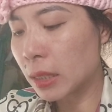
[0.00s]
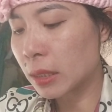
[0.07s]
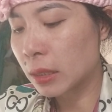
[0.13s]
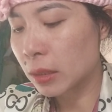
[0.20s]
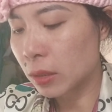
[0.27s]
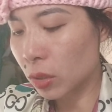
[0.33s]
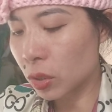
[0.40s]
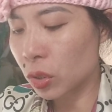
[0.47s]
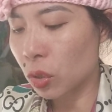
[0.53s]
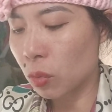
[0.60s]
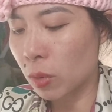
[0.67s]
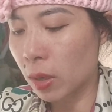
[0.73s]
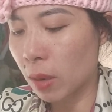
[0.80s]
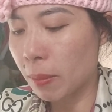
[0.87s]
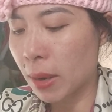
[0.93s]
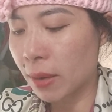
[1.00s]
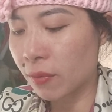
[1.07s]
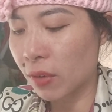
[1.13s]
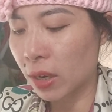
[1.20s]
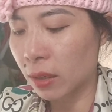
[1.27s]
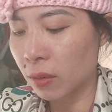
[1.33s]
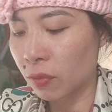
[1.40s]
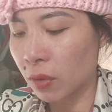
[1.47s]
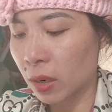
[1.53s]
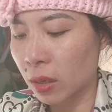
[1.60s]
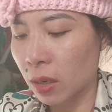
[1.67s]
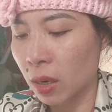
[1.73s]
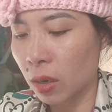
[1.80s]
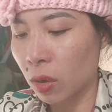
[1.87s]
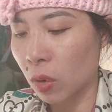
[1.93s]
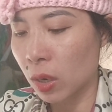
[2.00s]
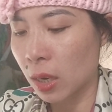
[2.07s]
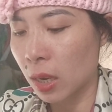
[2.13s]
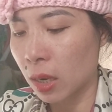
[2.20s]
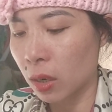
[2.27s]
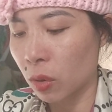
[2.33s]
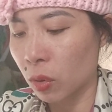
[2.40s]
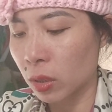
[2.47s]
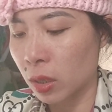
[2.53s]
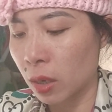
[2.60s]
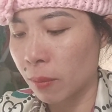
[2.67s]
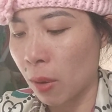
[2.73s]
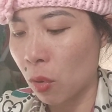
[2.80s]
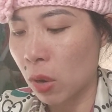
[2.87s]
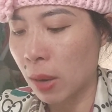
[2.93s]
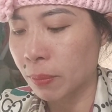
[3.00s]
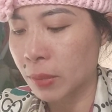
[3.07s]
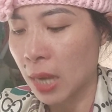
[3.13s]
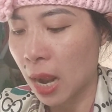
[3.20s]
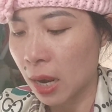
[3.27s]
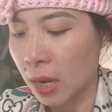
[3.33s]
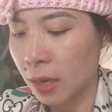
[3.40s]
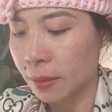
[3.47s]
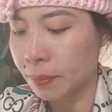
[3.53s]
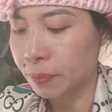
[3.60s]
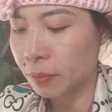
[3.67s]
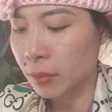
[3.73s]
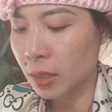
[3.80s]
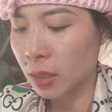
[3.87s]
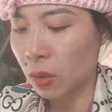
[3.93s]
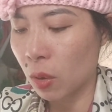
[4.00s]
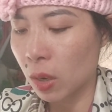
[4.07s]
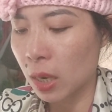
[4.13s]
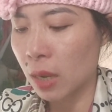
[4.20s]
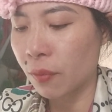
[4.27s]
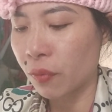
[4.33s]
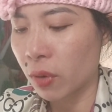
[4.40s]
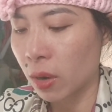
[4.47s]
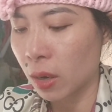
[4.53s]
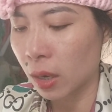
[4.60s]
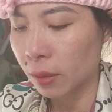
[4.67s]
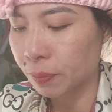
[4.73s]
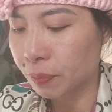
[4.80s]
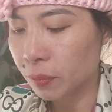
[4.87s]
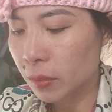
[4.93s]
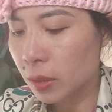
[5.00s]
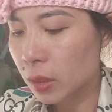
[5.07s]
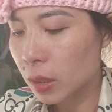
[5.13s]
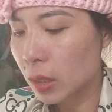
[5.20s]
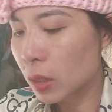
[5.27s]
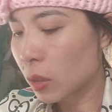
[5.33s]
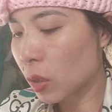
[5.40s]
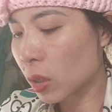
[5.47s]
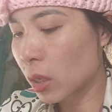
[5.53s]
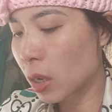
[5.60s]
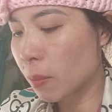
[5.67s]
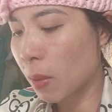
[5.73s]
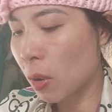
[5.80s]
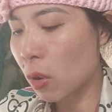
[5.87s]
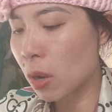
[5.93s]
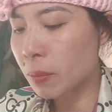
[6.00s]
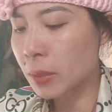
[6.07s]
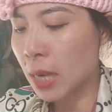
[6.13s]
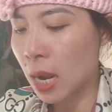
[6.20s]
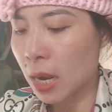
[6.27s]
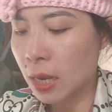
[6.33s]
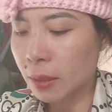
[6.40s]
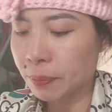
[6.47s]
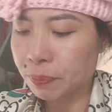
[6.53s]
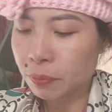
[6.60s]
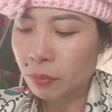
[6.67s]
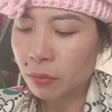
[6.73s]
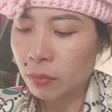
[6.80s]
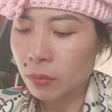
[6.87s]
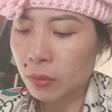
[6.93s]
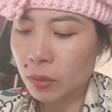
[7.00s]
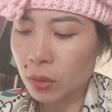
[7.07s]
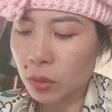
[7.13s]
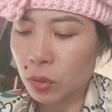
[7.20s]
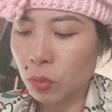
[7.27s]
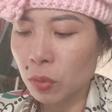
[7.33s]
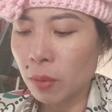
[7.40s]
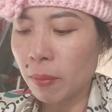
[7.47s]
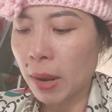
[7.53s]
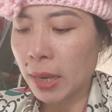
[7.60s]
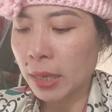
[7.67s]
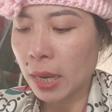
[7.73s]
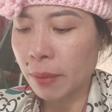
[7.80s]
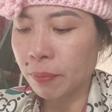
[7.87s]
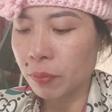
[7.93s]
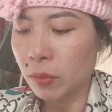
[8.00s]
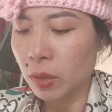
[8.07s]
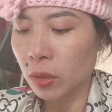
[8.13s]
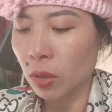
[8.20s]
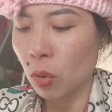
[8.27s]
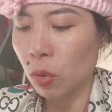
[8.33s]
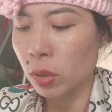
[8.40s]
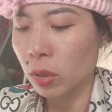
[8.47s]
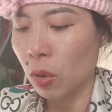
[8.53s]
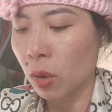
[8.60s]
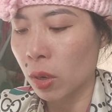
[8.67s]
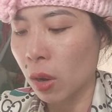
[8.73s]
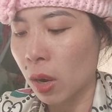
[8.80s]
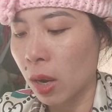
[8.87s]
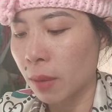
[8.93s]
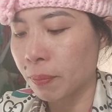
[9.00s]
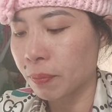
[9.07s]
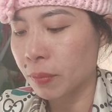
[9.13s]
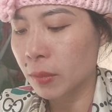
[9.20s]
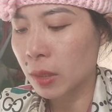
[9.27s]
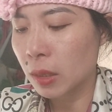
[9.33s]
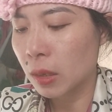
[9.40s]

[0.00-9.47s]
bênh nói chung là nó bênh và vật con con người mẫu làm răng á cái con lê phương á con người mẫu làm răng á nói chung nó bênh lắm nó tôn con nó lắm